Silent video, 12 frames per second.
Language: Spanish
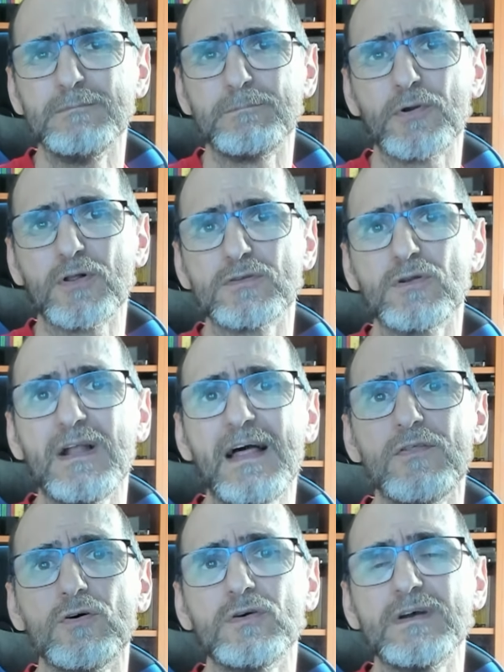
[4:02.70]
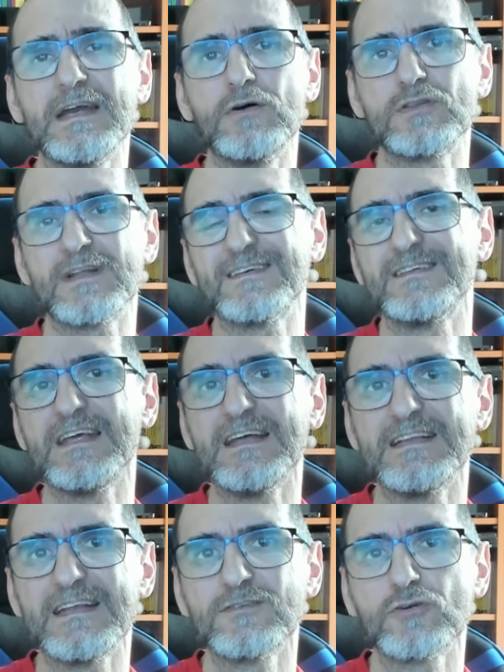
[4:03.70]
Por otro lado, eh, otras
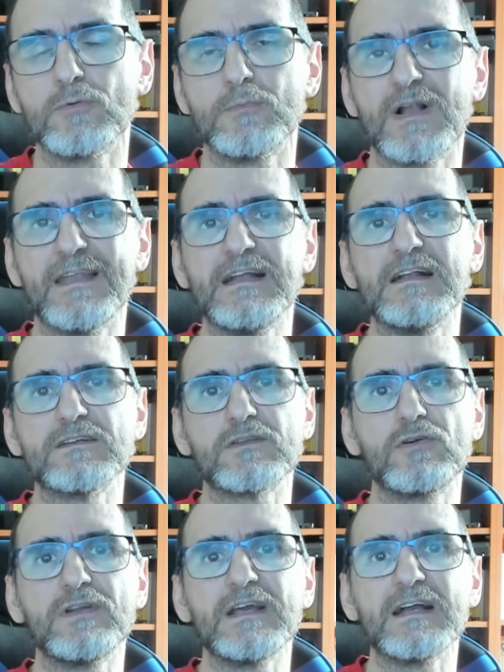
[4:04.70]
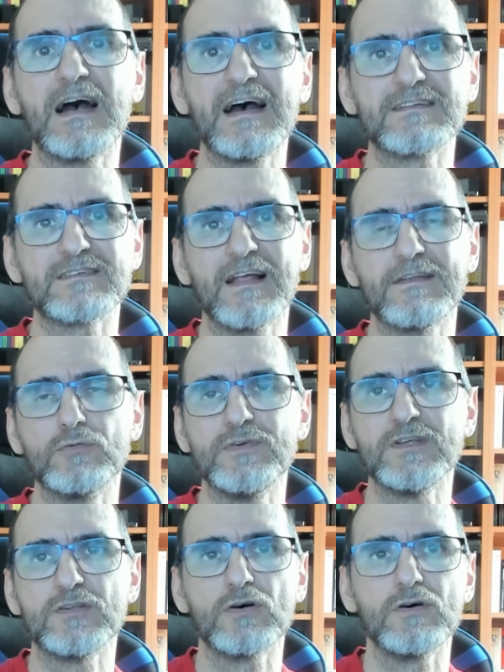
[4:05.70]
tiendas como la de Electronic Arts, la de
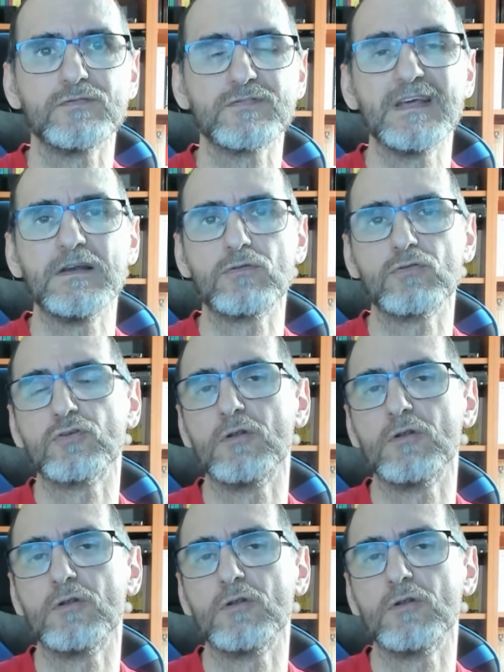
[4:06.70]
Ubisoft, incluso el